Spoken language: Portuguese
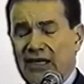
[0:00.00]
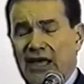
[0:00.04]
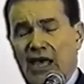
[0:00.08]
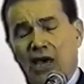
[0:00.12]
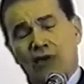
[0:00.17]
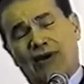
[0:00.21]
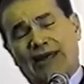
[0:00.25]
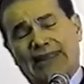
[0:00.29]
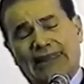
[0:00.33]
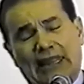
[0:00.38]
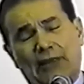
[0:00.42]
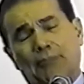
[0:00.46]

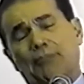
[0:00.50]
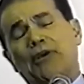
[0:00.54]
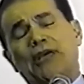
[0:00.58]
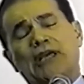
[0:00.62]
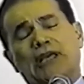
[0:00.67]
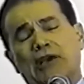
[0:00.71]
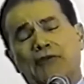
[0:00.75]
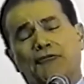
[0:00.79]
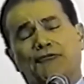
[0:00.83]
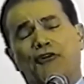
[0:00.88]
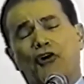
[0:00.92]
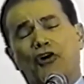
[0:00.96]
Eu atribuí
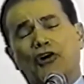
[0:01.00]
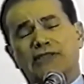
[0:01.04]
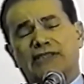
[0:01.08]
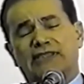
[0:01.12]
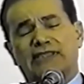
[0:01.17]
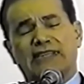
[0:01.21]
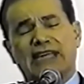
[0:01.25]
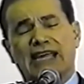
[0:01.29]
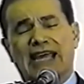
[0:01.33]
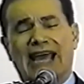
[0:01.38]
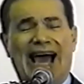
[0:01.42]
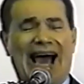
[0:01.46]
que
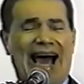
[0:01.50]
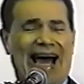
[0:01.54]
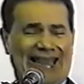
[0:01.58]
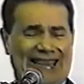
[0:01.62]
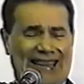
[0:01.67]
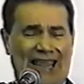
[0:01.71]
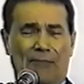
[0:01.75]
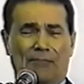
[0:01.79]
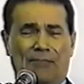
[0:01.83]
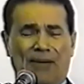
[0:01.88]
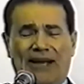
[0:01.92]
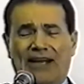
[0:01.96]
fosse a
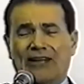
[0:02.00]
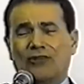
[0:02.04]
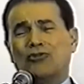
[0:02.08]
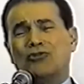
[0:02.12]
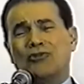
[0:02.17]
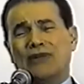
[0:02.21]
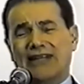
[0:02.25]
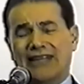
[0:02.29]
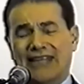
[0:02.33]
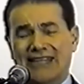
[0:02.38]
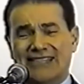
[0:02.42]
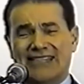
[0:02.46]

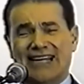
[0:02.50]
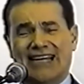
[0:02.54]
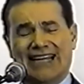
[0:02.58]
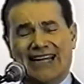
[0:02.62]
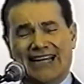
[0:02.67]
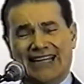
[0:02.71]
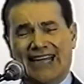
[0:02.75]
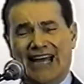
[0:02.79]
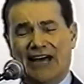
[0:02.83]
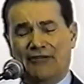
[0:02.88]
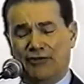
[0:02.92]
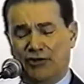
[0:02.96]
temperatura
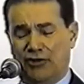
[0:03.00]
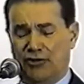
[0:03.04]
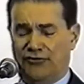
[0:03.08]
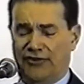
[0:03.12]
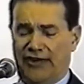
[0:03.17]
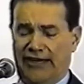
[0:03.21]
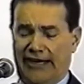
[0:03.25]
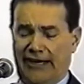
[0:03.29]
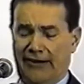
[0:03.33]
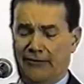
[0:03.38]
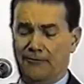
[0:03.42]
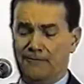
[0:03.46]
desagradável do
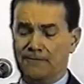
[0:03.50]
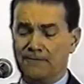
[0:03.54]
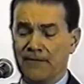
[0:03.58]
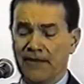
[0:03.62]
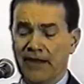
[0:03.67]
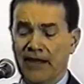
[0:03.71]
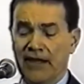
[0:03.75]
verão.